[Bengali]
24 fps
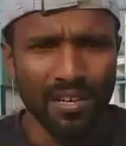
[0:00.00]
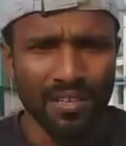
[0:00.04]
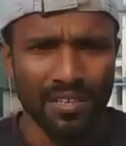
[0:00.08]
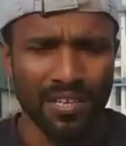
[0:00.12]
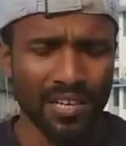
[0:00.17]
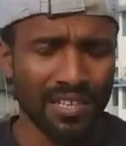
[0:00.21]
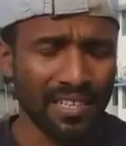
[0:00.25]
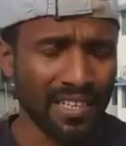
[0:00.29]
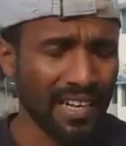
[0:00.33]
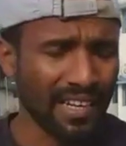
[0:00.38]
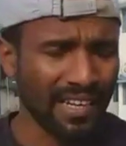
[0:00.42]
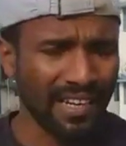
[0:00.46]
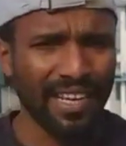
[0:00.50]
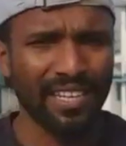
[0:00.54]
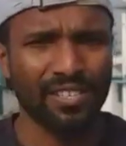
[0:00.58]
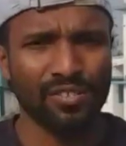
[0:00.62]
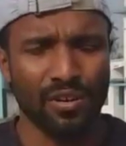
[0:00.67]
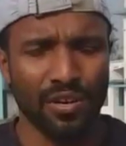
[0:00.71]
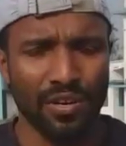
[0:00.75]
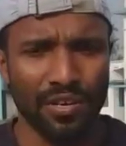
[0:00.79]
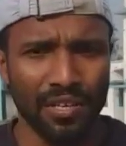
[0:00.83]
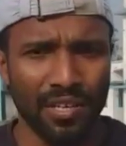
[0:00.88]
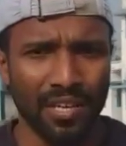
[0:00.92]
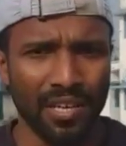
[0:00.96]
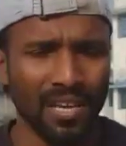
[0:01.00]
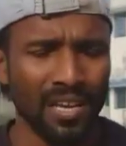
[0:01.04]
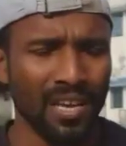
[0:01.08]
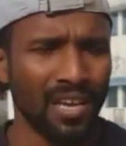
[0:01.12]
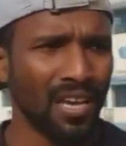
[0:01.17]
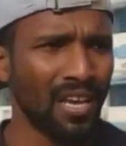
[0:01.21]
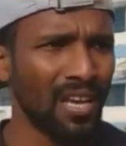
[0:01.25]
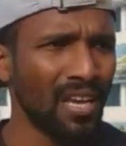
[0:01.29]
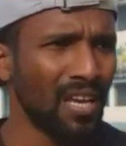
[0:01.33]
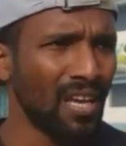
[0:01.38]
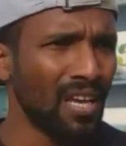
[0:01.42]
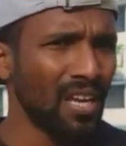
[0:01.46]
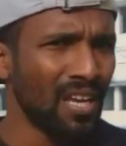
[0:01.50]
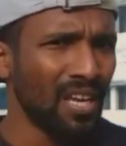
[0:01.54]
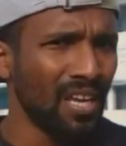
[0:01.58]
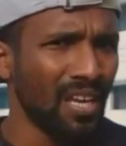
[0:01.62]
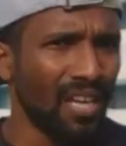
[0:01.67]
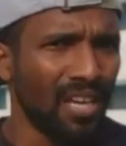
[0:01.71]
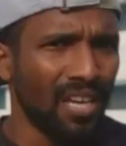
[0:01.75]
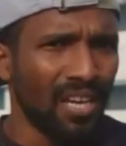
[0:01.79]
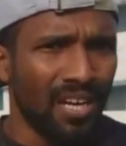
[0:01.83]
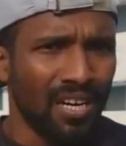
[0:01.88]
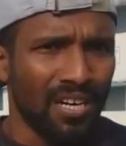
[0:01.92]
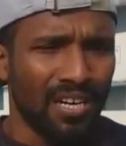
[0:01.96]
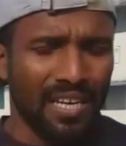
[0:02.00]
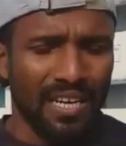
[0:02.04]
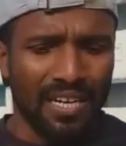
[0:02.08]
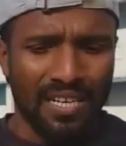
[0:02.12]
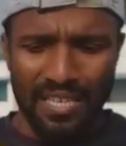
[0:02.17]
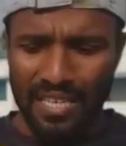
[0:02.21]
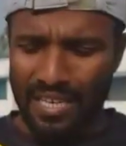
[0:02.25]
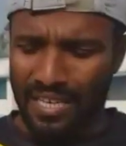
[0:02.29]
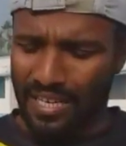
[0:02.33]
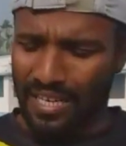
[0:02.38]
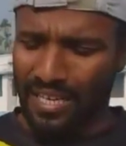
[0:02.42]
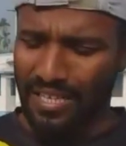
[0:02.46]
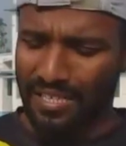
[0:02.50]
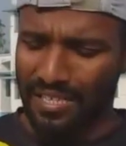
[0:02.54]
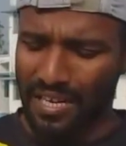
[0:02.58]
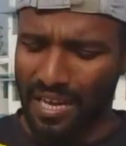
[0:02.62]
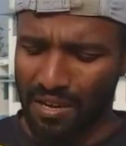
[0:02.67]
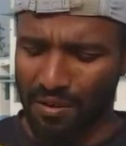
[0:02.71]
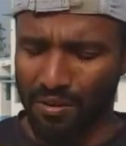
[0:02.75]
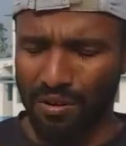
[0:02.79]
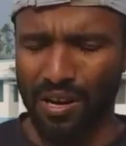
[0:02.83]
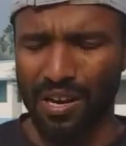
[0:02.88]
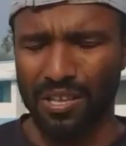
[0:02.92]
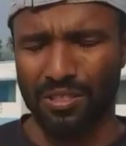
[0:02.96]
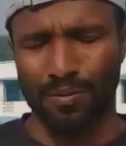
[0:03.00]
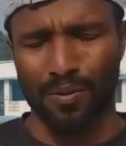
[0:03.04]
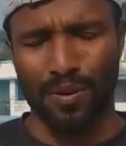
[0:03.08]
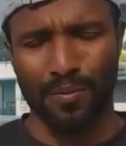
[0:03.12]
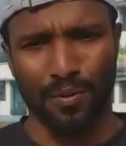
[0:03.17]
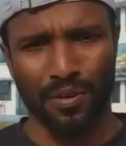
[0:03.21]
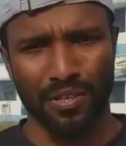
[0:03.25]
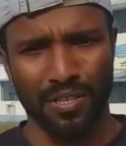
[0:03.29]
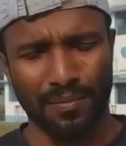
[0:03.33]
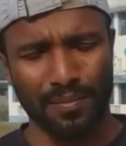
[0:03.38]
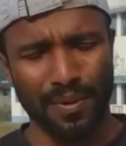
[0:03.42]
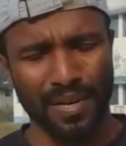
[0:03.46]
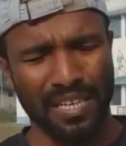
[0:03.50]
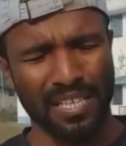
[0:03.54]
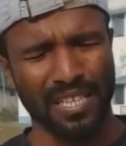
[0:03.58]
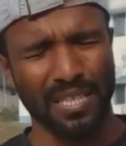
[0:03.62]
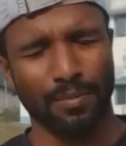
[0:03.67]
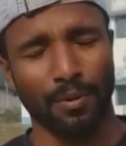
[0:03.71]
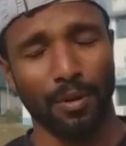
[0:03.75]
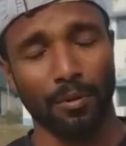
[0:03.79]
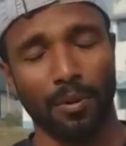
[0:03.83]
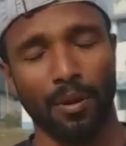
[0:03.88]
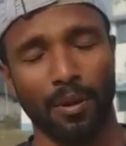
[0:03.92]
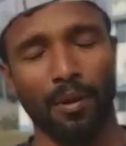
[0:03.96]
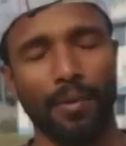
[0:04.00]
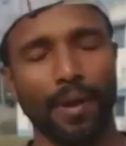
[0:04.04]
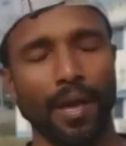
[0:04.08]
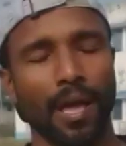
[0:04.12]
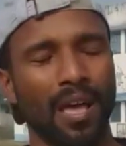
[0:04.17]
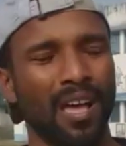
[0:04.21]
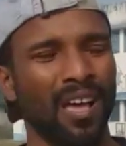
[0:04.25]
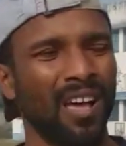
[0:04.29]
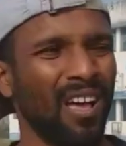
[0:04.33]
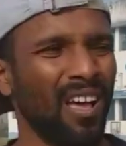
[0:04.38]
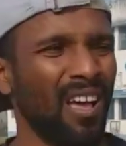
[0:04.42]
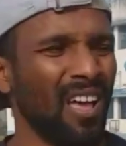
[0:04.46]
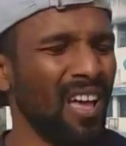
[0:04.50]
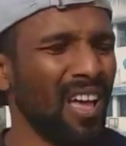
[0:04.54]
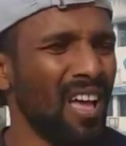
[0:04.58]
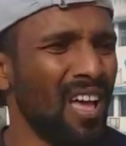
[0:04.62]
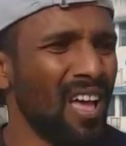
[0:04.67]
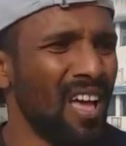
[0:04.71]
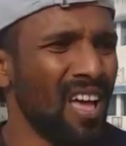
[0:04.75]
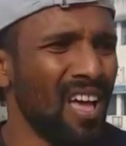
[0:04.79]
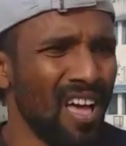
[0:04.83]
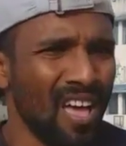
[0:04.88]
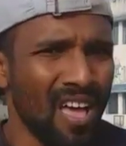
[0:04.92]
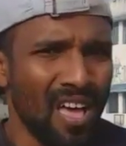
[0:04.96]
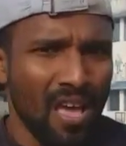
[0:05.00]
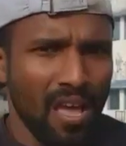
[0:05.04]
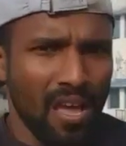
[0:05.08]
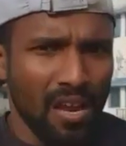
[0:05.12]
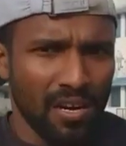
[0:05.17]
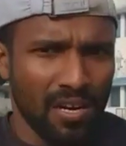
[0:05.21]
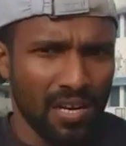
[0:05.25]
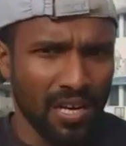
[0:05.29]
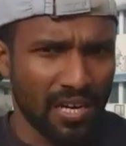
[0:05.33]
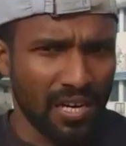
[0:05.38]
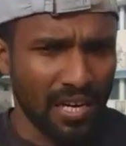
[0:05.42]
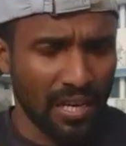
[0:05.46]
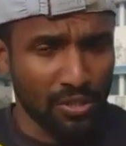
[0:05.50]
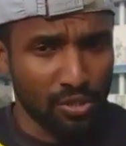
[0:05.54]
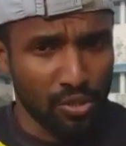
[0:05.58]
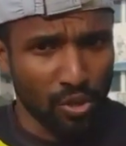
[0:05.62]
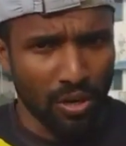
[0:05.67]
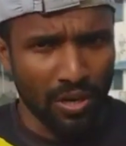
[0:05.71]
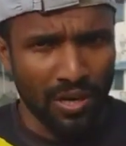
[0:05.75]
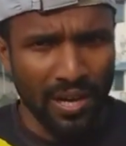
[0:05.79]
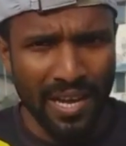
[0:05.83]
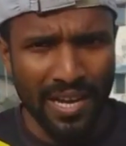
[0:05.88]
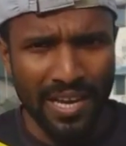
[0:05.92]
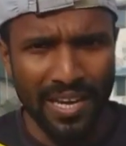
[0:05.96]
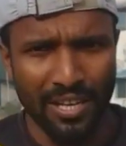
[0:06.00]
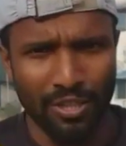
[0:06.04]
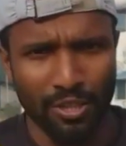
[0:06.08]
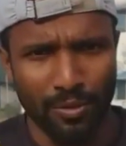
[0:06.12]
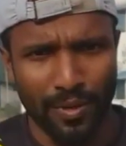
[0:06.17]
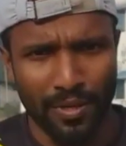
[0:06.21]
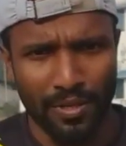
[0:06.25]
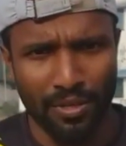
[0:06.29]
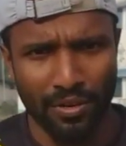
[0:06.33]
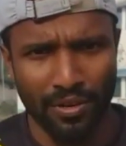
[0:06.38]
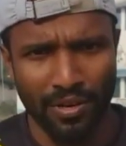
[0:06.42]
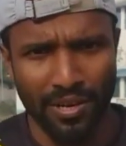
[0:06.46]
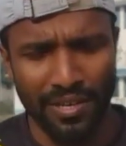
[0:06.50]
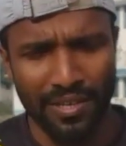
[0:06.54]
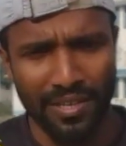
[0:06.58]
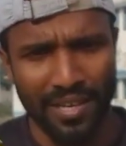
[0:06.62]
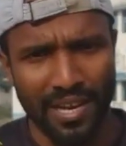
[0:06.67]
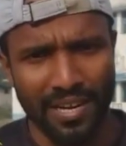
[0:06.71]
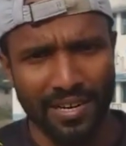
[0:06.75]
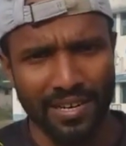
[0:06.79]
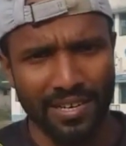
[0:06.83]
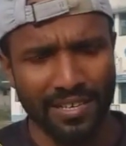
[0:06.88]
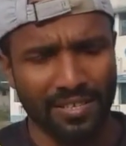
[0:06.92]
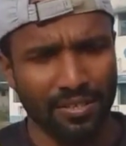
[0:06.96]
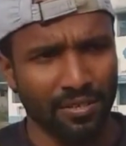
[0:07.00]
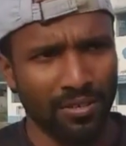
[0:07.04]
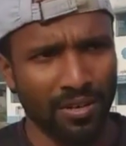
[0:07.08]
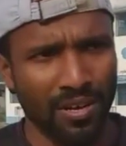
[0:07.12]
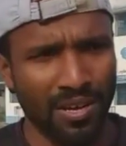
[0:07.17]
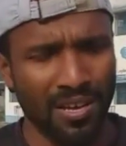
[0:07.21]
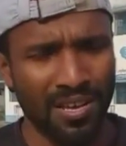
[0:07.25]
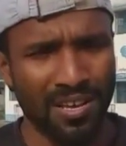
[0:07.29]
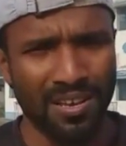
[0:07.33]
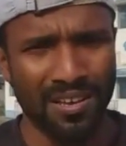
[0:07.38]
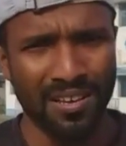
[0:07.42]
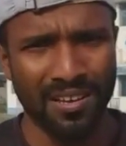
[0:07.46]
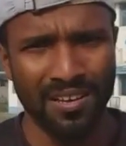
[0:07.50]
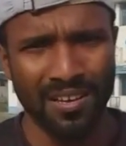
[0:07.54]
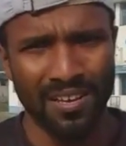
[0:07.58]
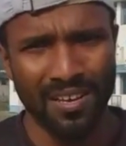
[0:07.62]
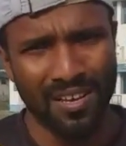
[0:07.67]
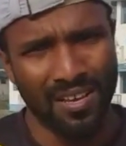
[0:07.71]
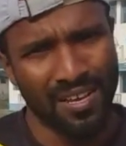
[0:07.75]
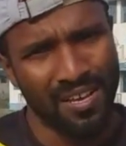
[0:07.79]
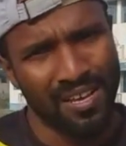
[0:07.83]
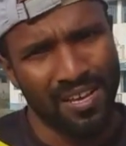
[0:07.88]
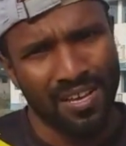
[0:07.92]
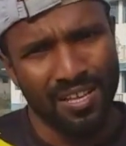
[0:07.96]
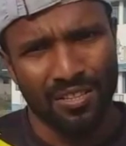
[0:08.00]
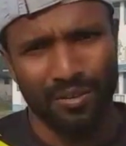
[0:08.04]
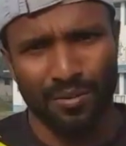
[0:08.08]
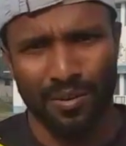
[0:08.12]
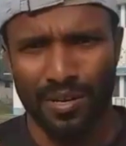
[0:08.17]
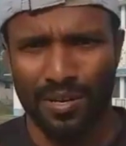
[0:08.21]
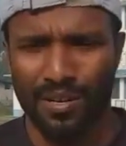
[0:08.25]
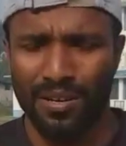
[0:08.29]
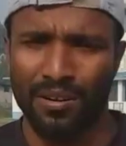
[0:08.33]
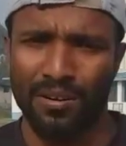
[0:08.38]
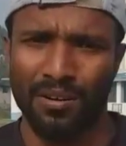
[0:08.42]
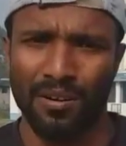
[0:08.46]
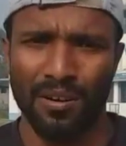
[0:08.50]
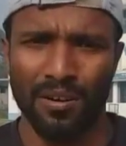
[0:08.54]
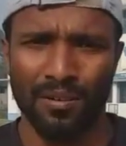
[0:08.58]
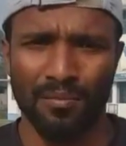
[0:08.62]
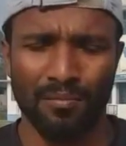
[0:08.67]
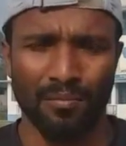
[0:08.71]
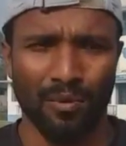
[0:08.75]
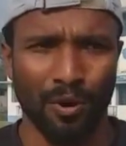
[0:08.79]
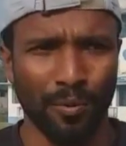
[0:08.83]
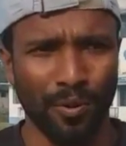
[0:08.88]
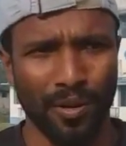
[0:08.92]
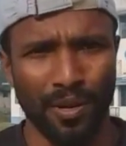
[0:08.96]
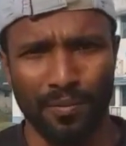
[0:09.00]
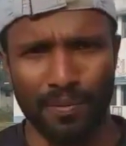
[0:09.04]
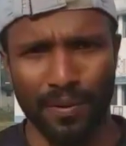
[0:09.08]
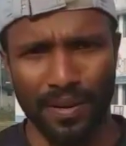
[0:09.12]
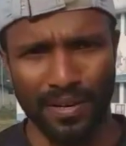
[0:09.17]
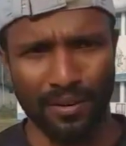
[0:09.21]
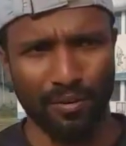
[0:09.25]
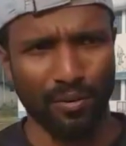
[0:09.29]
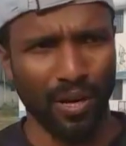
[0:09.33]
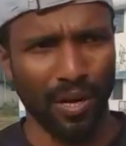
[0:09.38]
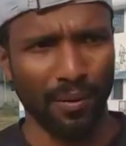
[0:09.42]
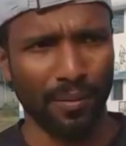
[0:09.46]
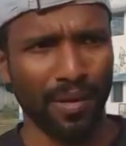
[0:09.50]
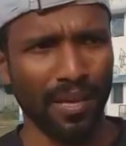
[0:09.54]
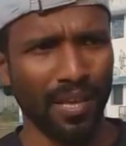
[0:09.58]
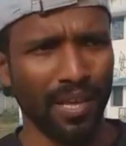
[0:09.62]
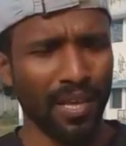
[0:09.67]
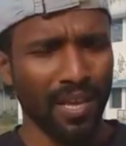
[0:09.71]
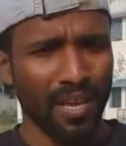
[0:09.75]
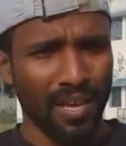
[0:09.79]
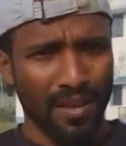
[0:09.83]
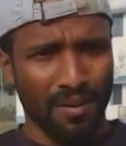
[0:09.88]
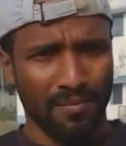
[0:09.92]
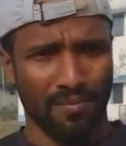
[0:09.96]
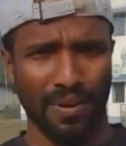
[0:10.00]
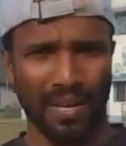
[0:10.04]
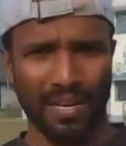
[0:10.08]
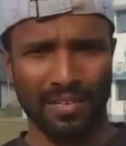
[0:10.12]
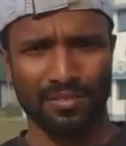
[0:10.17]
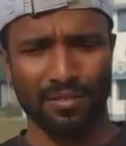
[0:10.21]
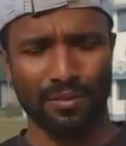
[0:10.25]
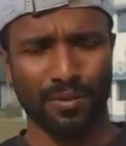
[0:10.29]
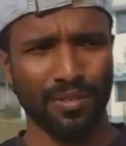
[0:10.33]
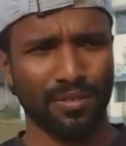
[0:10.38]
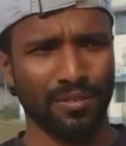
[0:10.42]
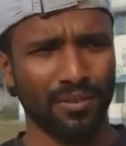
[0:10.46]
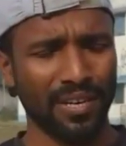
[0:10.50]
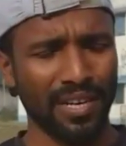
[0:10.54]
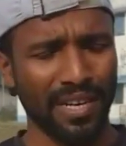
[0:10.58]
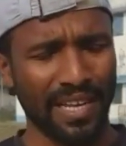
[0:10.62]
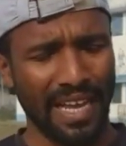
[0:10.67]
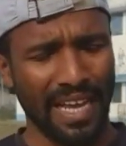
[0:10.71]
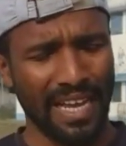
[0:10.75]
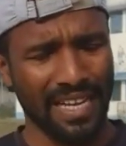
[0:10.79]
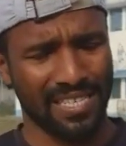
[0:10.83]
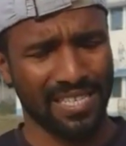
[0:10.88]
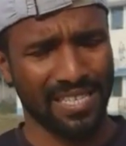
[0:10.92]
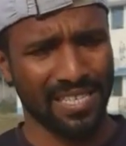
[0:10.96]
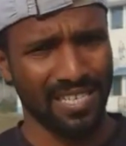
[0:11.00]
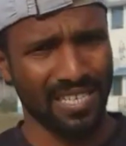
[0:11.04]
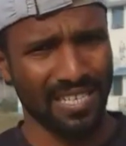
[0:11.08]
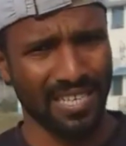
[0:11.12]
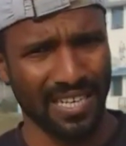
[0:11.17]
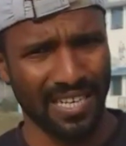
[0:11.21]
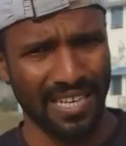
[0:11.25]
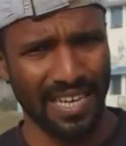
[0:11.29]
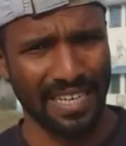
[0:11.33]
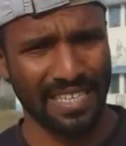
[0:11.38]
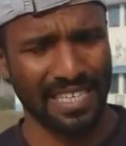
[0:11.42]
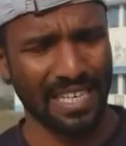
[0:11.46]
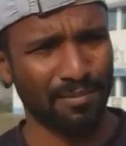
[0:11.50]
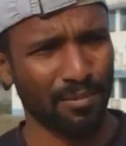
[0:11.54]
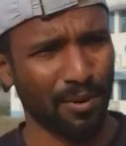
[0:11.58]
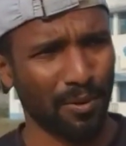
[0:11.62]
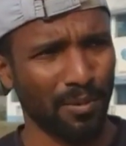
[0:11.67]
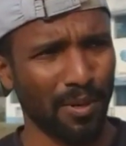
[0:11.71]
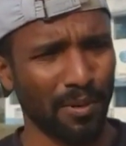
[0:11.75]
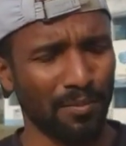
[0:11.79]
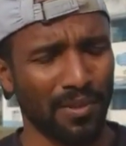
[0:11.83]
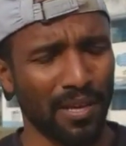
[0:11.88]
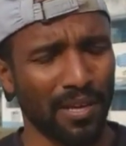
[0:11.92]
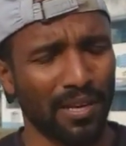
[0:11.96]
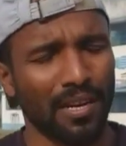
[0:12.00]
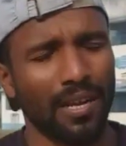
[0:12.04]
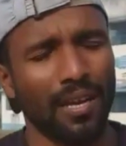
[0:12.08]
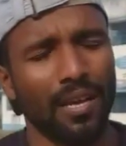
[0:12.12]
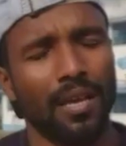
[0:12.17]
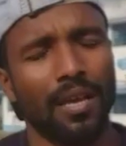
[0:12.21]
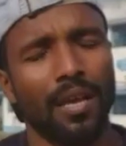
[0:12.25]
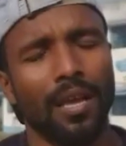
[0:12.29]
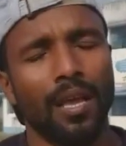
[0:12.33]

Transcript: ঠিকঠাক রেস্ট হয়নি ঠিকঠাক রেস্ট না করলে তোমার পরের দিন প্র্যাকটিসে প্রবলেম হবে ঠিকঠাক জল না খেলে তোমার শরীরে ডিহাইড্রেটের জন্য তোমার বমি পেট গোলাবে প্লাস তোমার শরীরে গ্যাস গ্যাসের প্রবলেম থাকলে